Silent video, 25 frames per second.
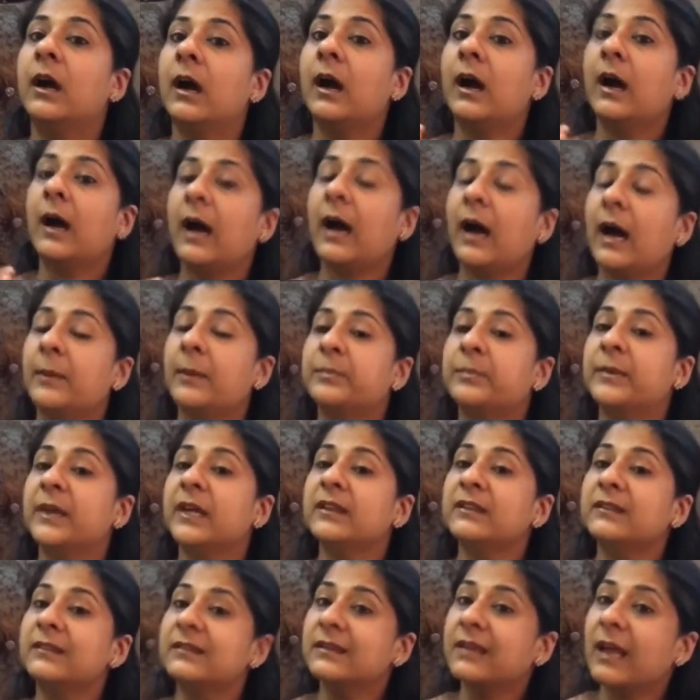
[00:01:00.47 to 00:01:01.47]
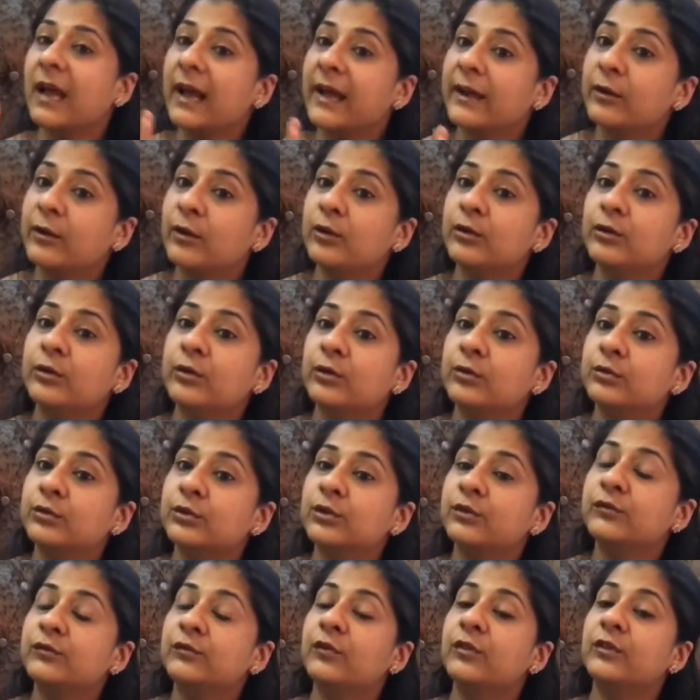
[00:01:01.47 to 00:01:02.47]
आपके थायराइड को तो
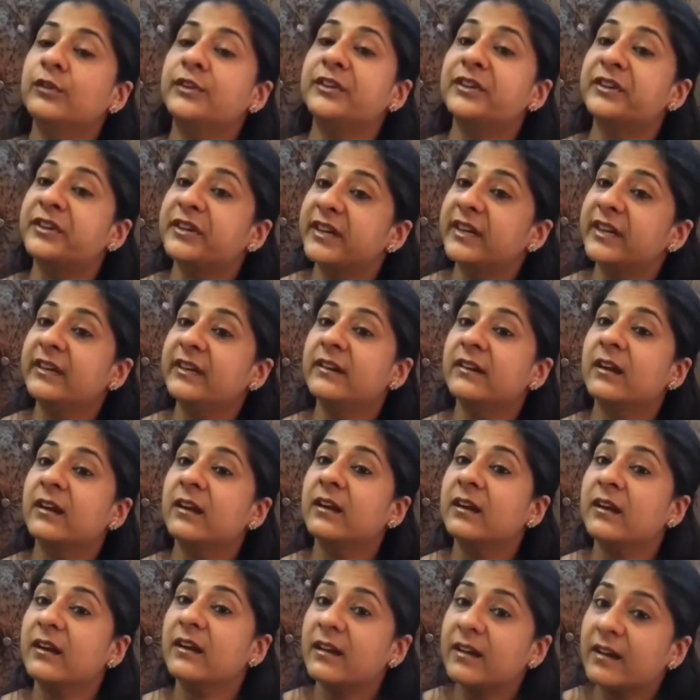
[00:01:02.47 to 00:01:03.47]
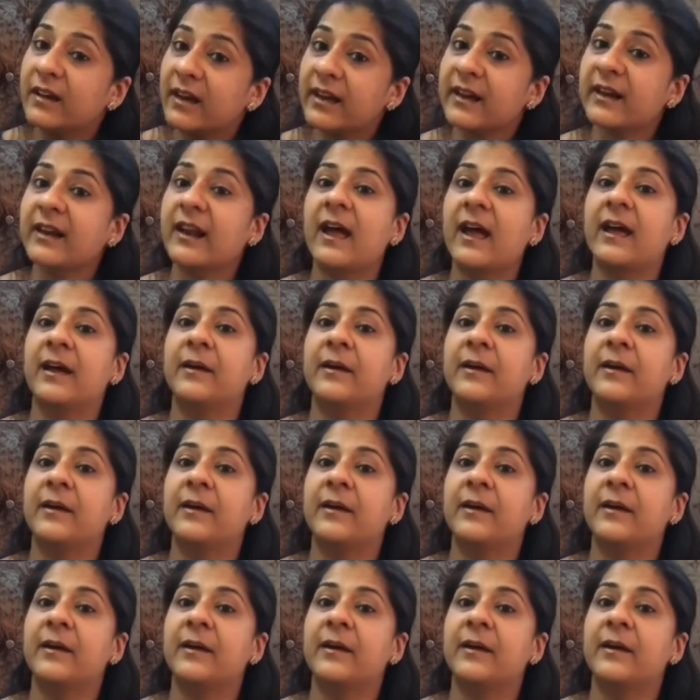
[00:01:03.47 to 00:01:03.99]
वो ट्रीट कर रहा है